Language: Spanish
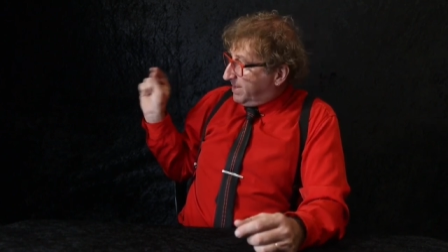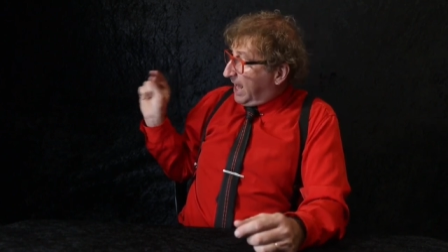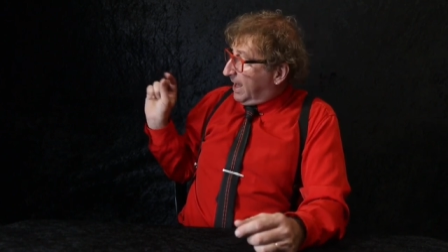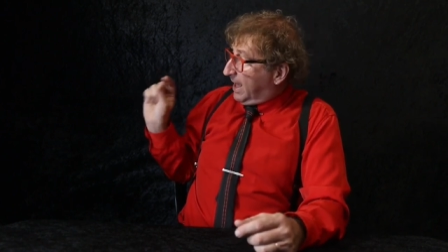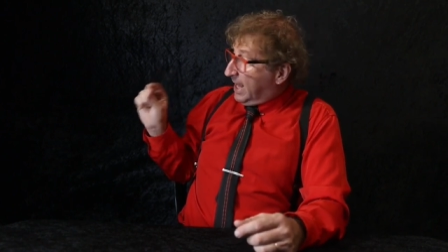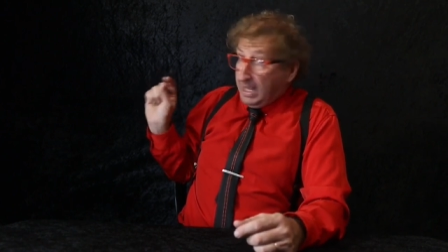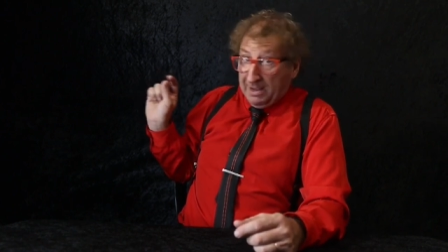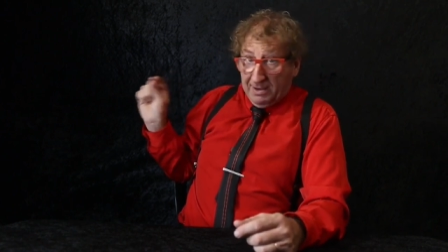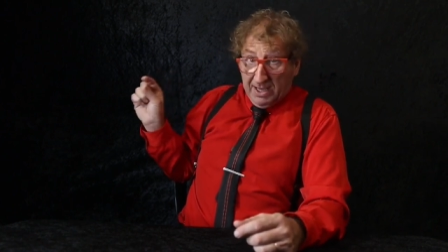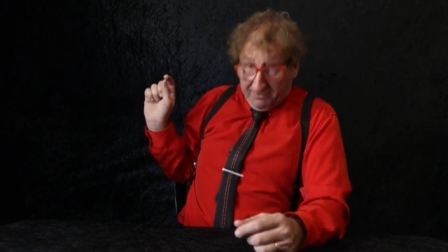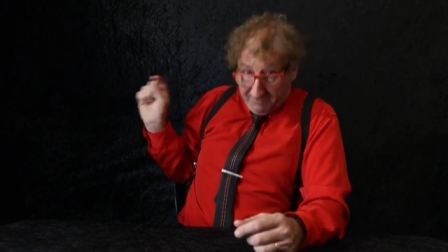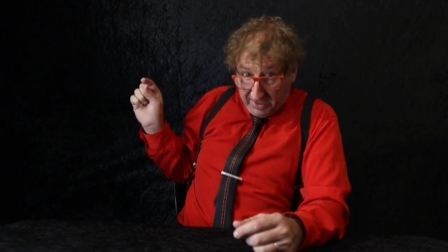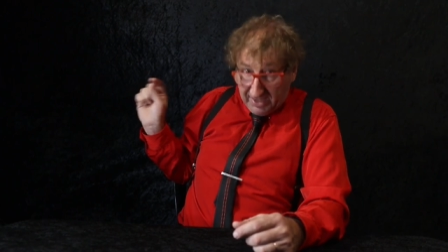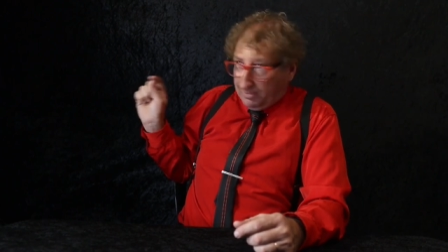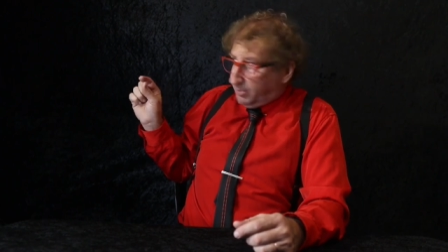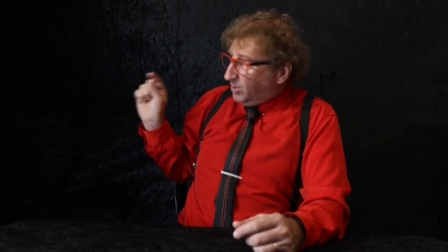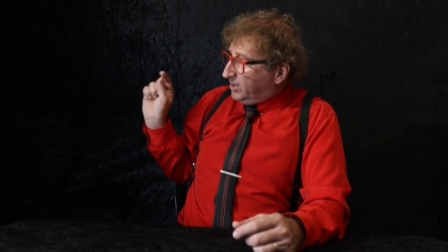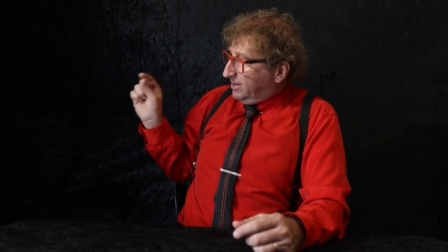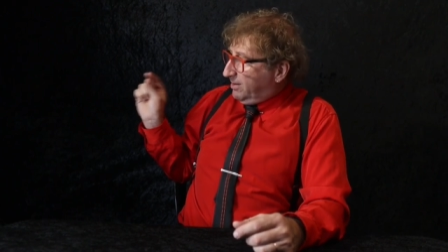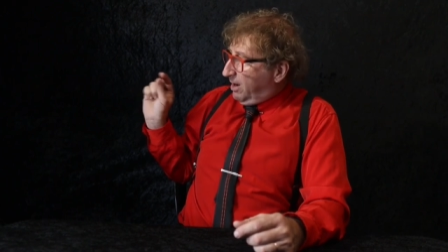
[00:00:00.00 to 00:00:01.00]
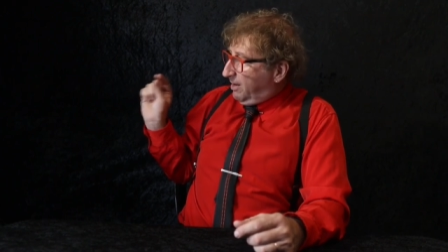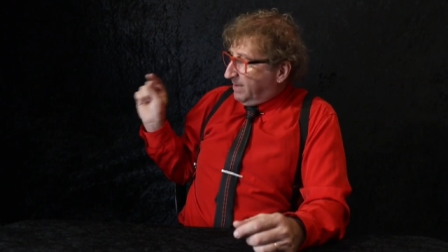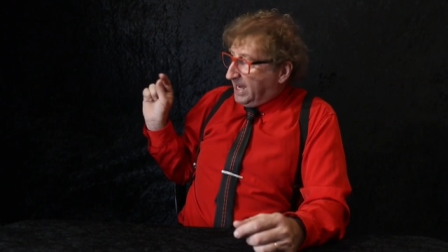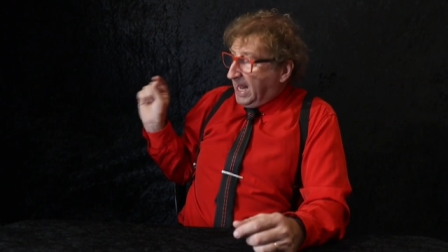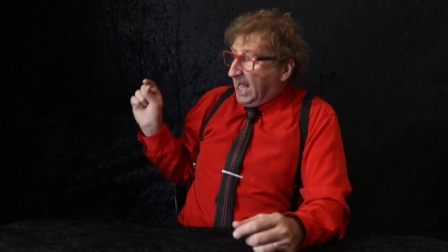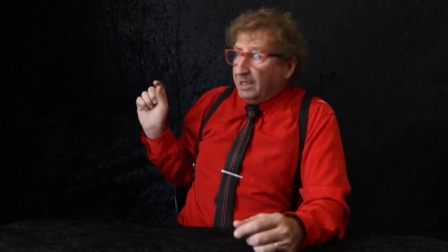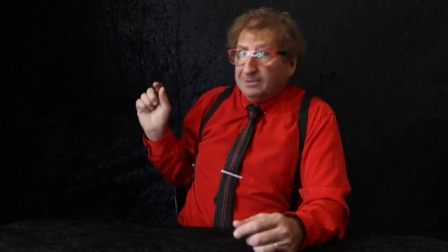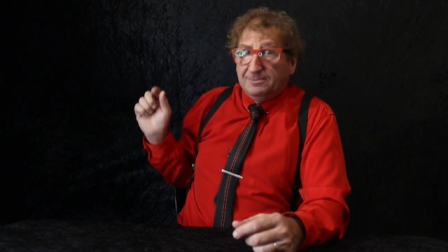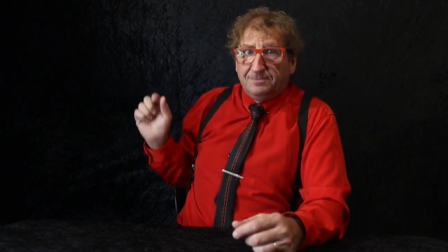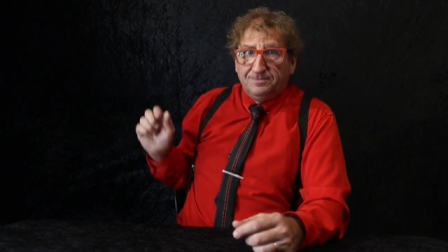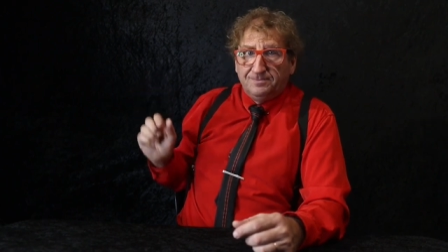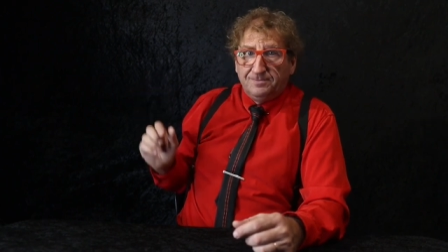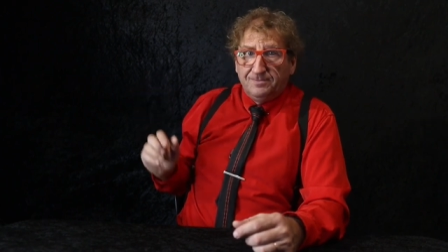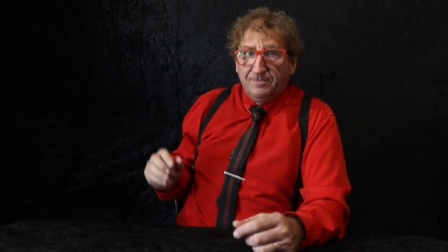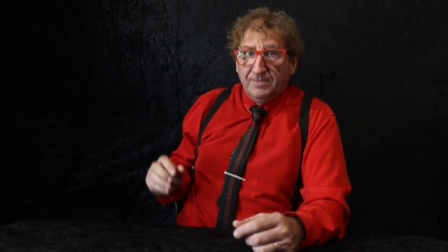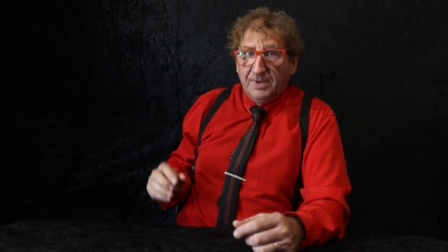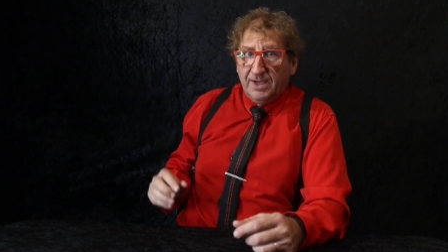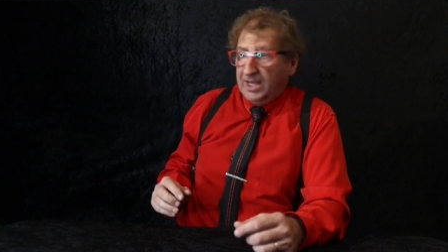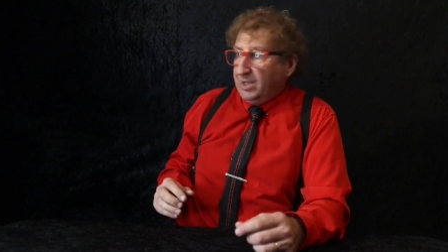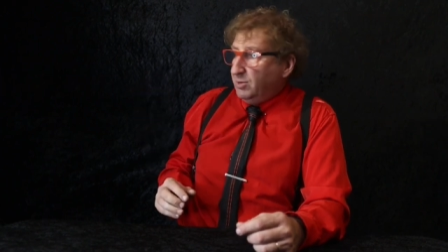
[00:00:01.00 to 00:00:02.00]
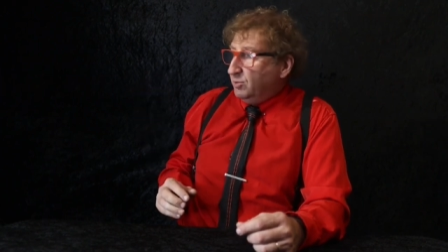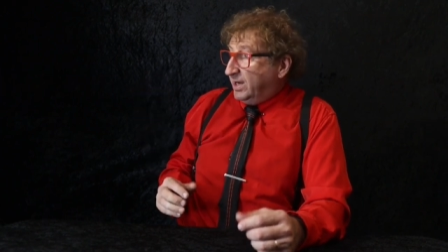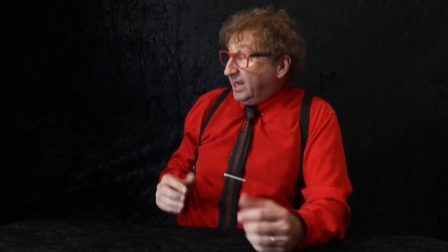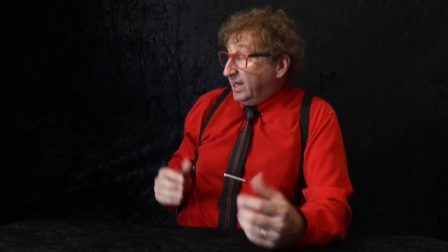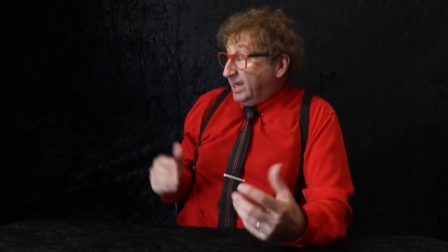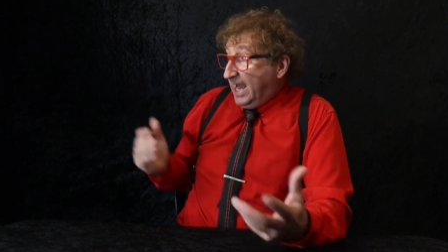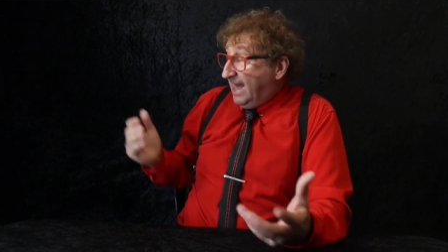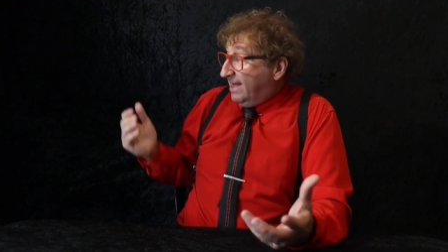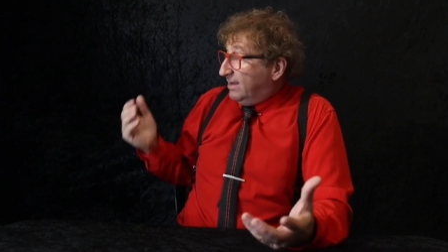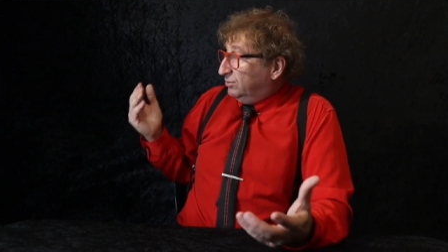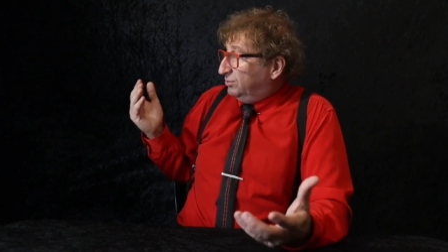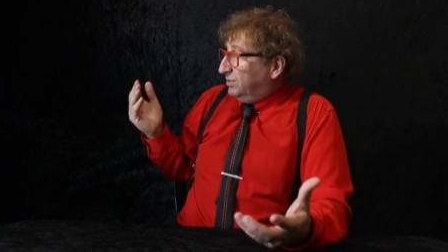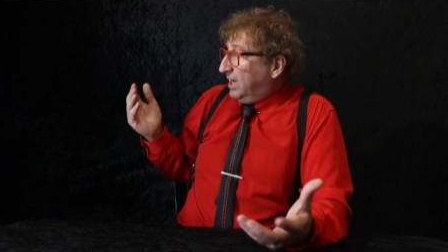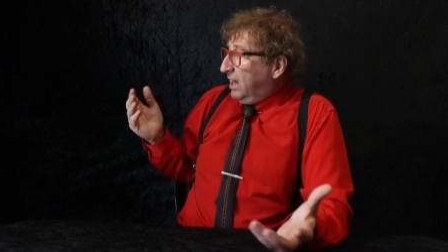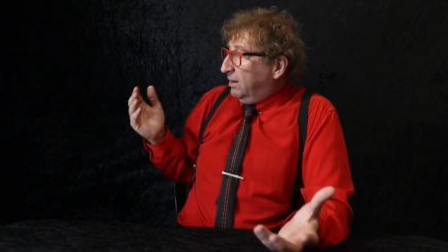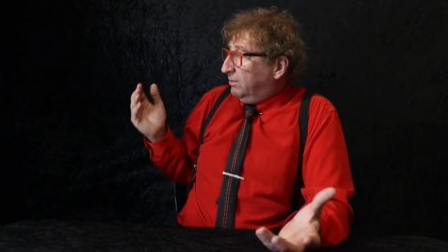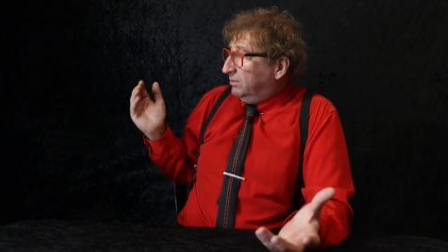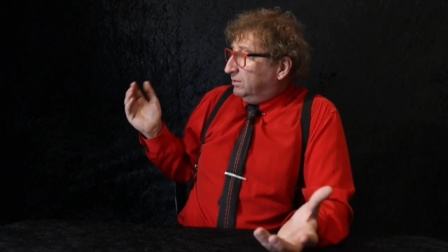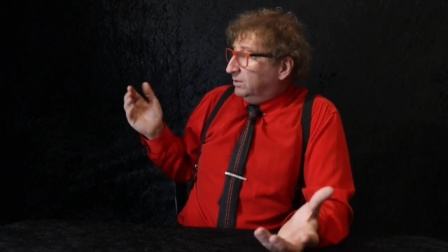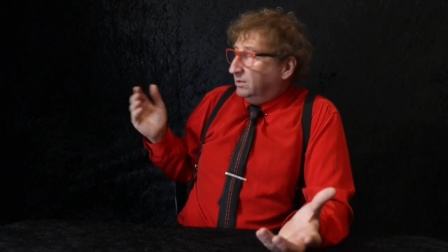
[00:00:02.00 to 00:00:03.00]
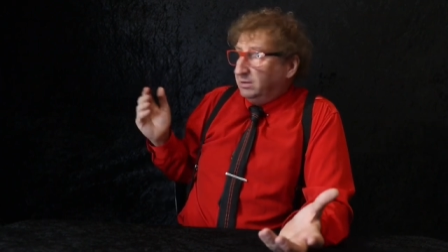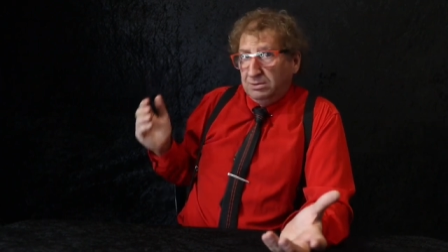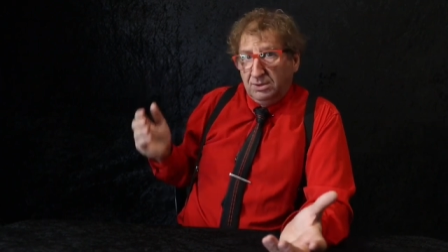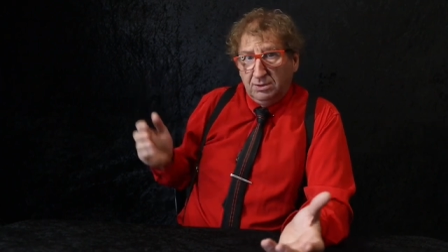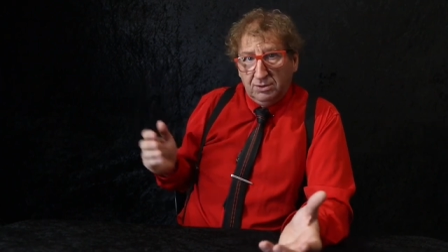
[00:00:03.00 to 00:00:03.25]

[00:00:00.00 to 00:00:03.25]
Mira, ¿viste el puntillismo? Mira, ¿qué dibujé? Nada, una...